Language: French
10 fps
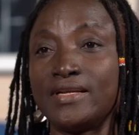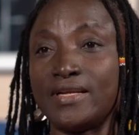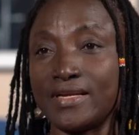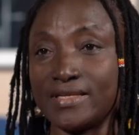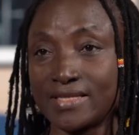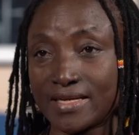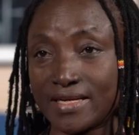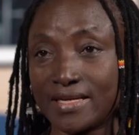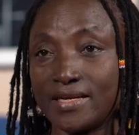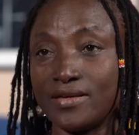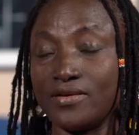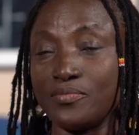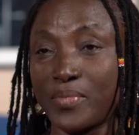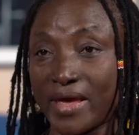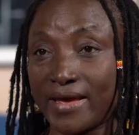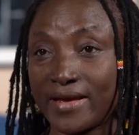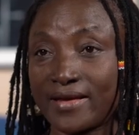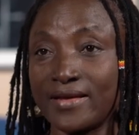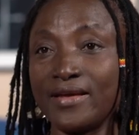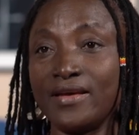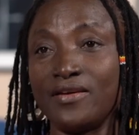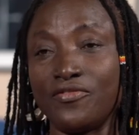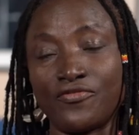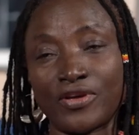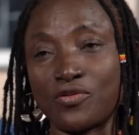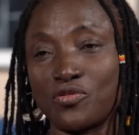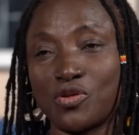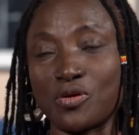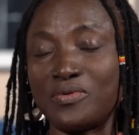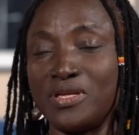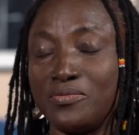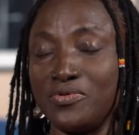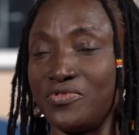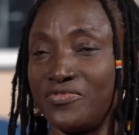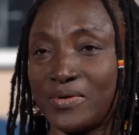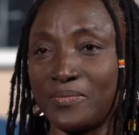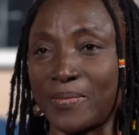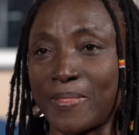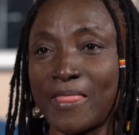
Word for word: dans les années paires, fin octobre, début novembre.